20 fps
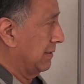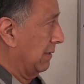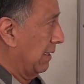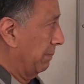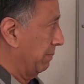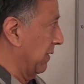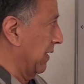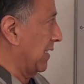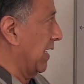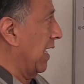
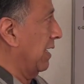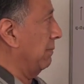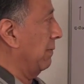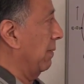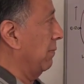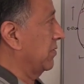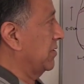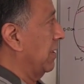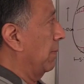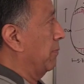apical
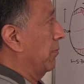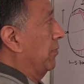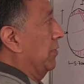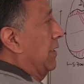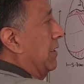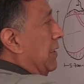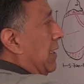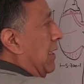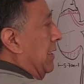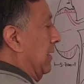vamos a
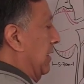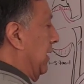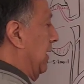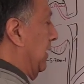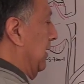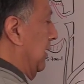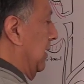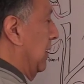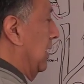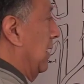poner
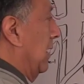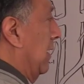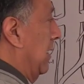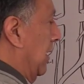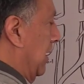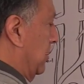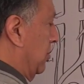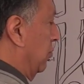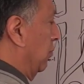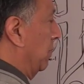aquí
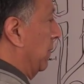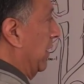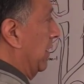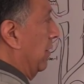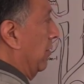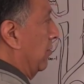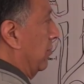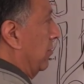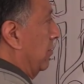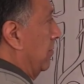la
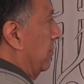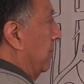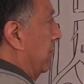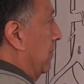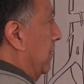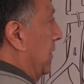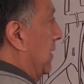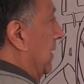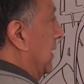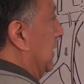superior,
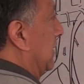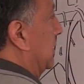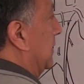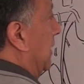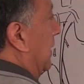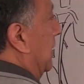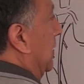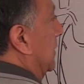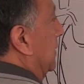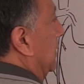
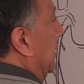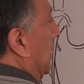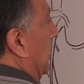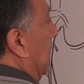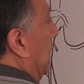esta que está